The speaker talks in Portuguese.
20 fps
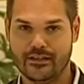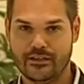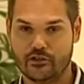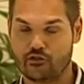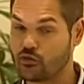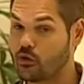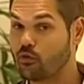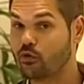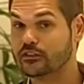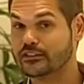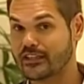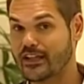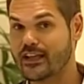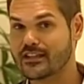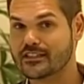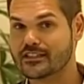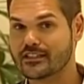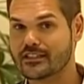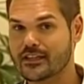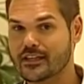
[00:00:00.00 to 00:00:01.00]
Isso
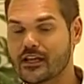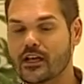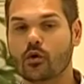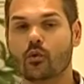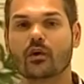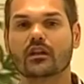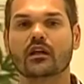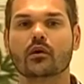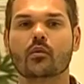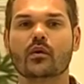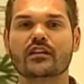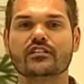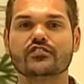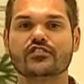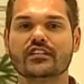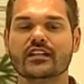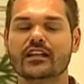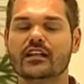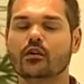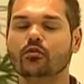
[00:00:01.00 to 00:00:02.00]
acontece quando a
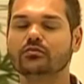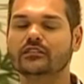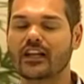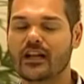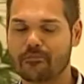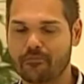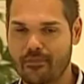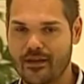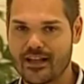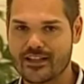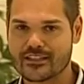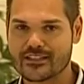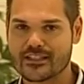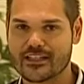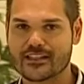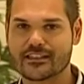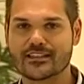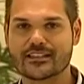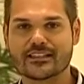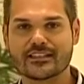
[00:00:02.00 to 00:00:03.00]
quantia não
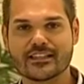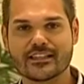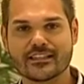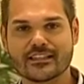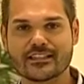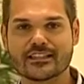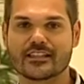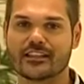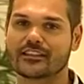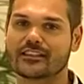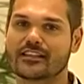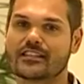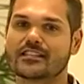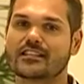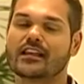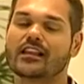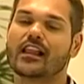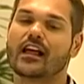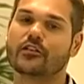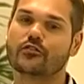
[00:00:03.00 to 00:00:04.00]
ultrapassa 60
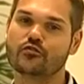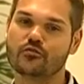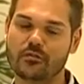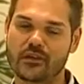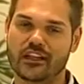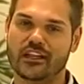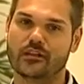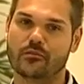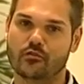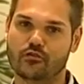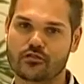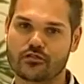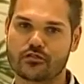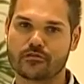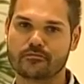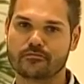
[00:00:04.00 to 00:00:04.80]
salários mínimos.